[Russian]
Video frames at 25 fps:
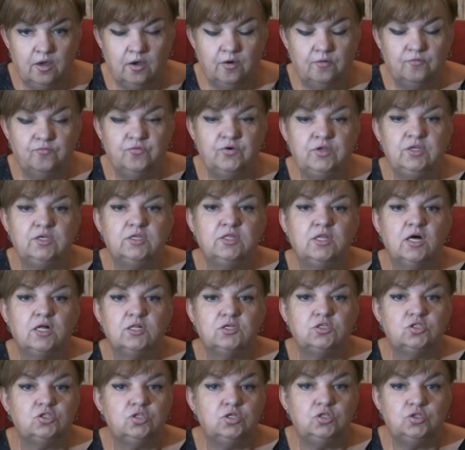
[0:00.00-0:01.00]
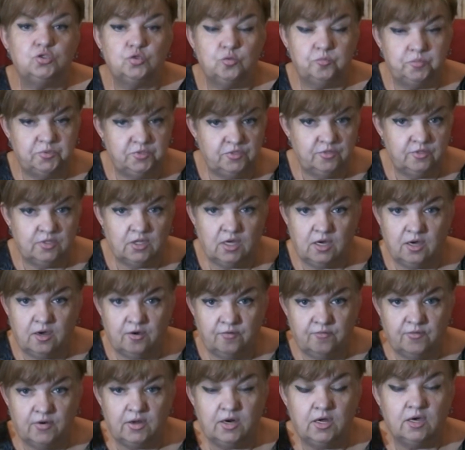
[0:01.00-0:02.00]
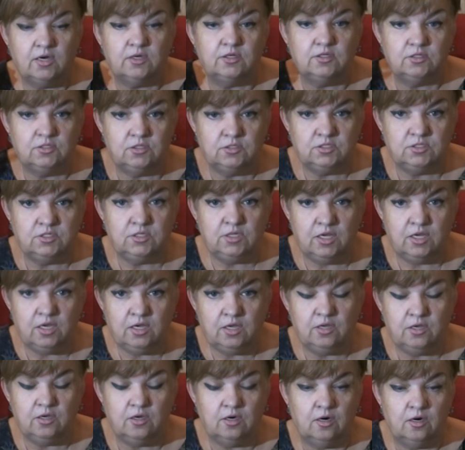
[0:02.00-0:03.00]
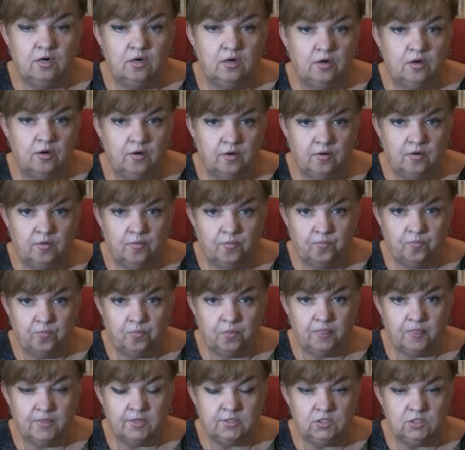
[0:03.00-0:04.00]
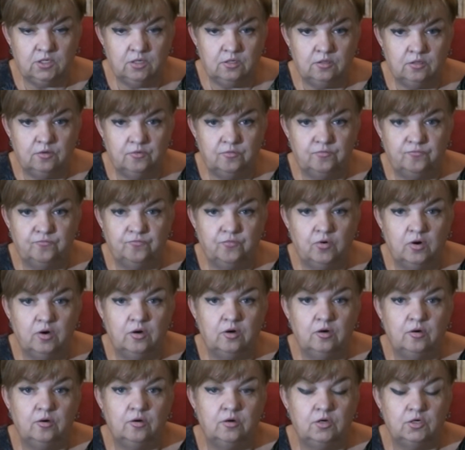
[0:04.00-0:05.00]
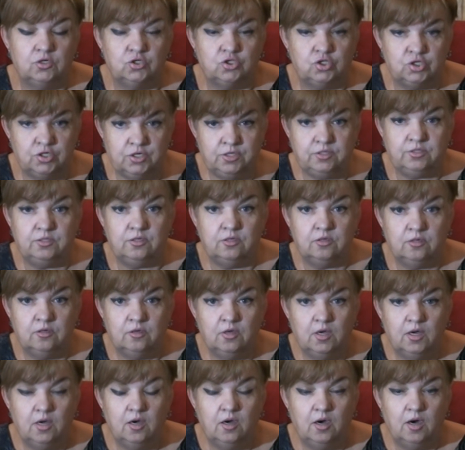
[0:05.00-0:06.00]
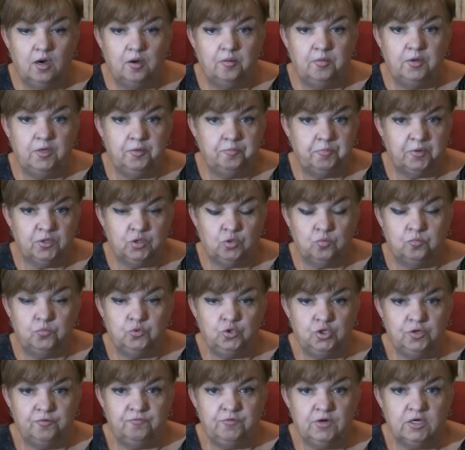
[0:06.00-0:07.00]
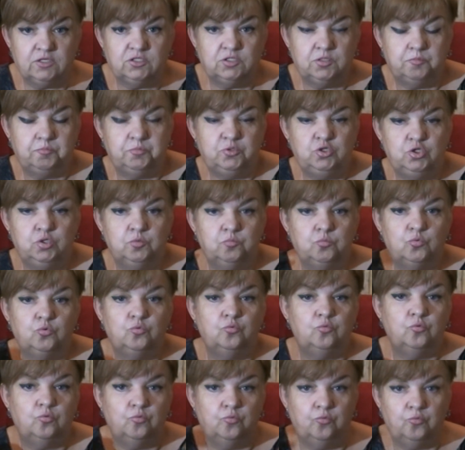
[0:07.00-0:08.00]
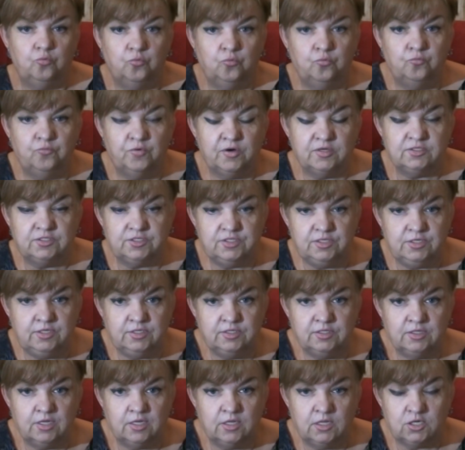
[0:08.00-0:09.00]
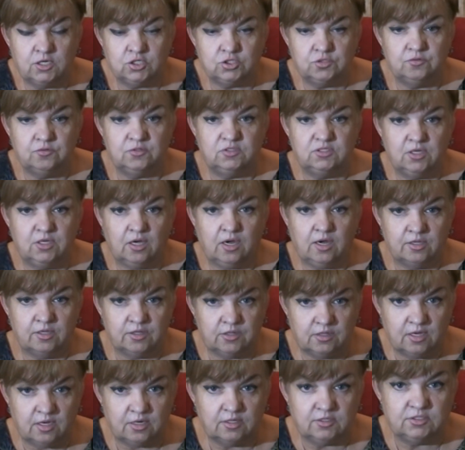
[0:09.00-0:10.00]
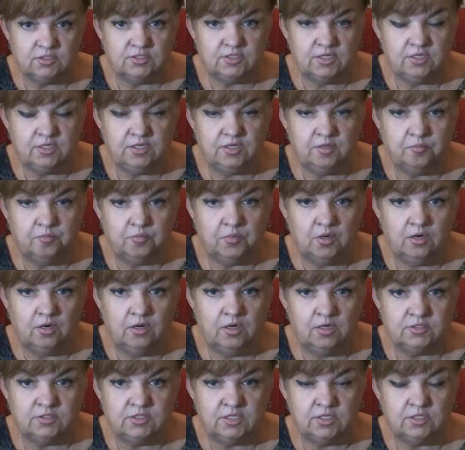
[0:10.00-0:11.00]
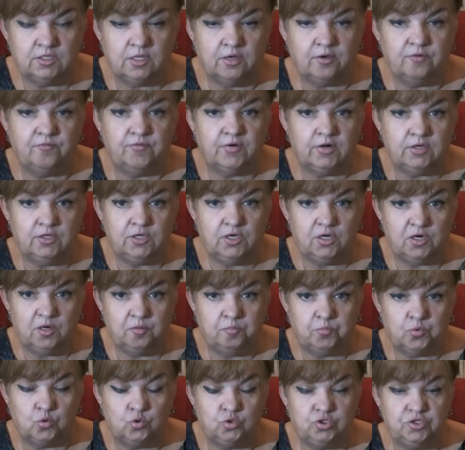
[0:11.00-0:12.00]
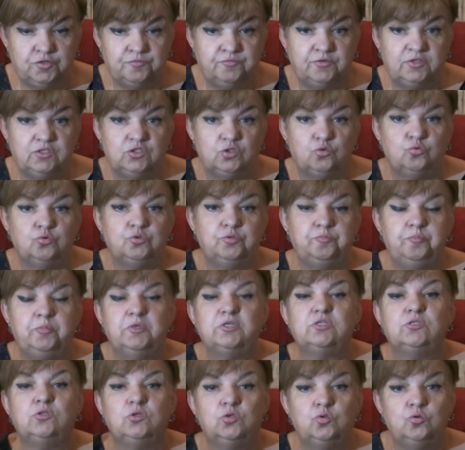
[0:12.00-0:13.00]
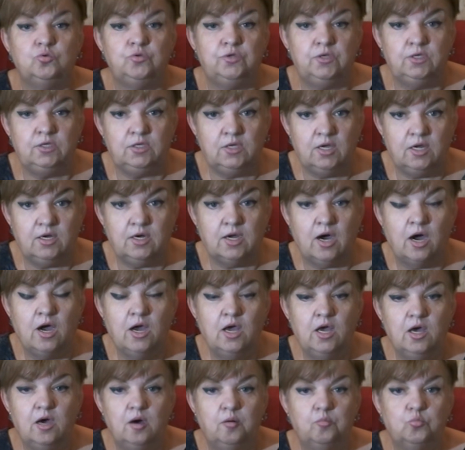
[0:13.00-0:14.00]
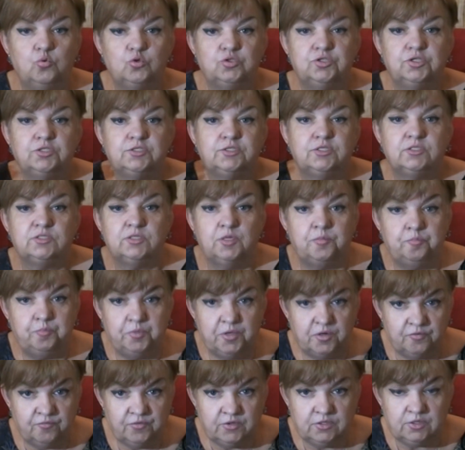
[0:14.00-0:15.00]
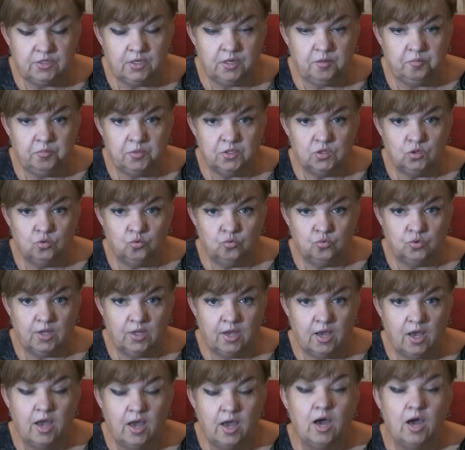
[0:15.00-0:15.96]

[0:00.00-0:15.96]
Вы не должны, собственно говоря, с ней э, э, э, жить и потом удивляться, почему у вас не налаживается контакт с, этим, э, с этой квартирой и прочее. Вы тут без году неделя, можно сказать, первые три минуты.